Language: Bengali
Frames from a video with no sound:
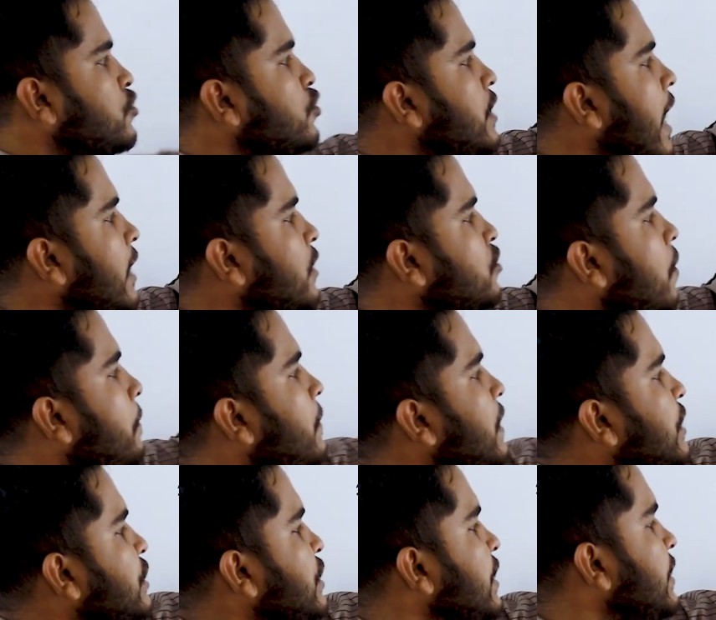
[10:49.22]
যদি একশো
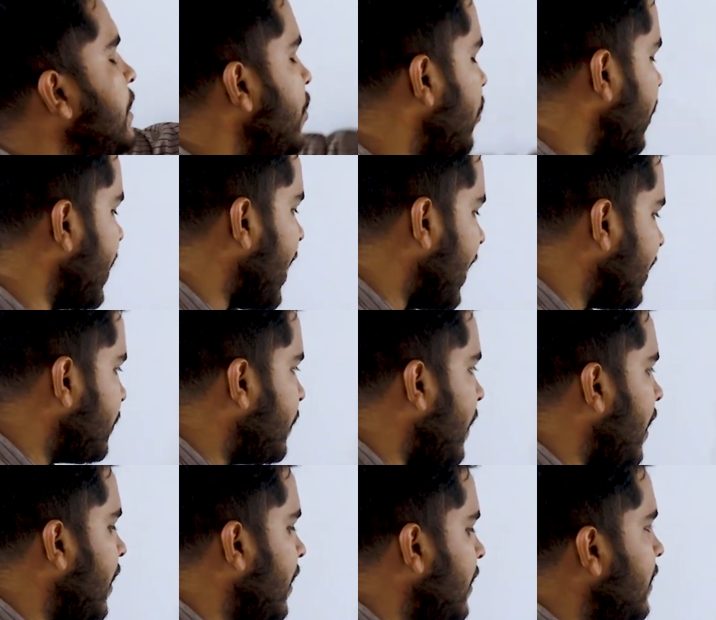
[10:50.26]
বিশ ডিগ্রি হয়
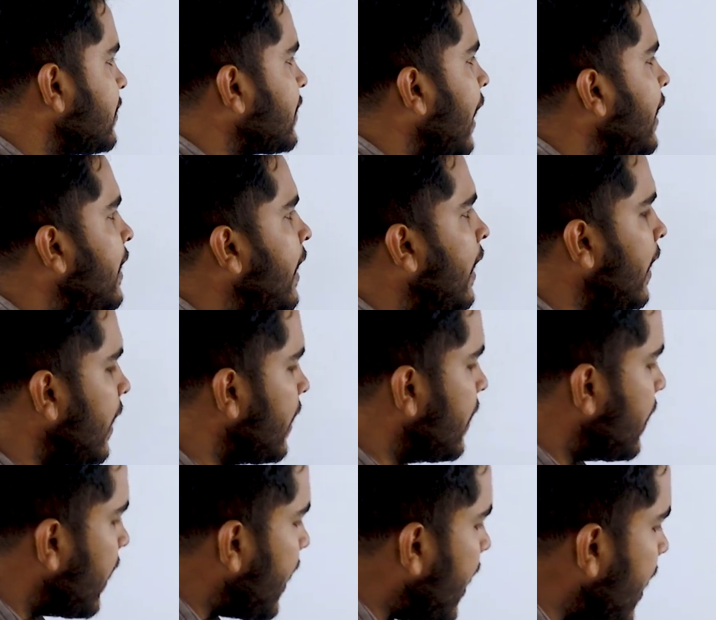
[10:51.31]
আলফা তাইলে
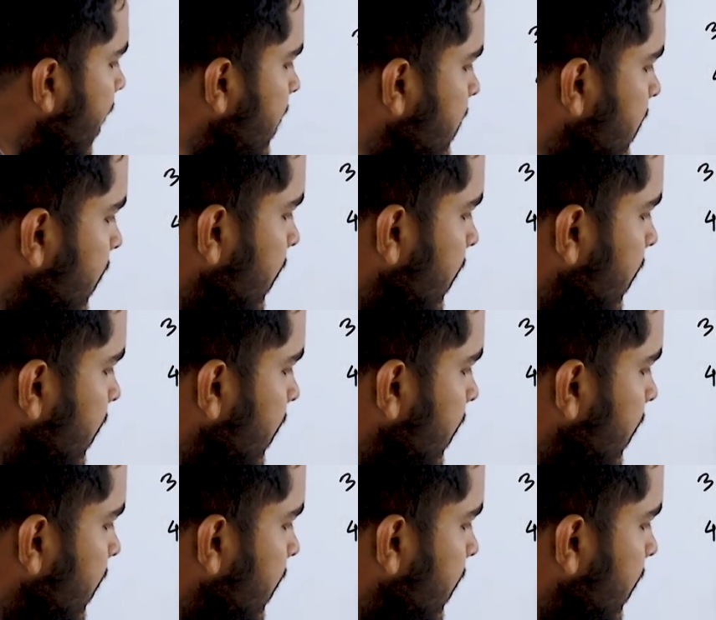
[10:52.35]
এই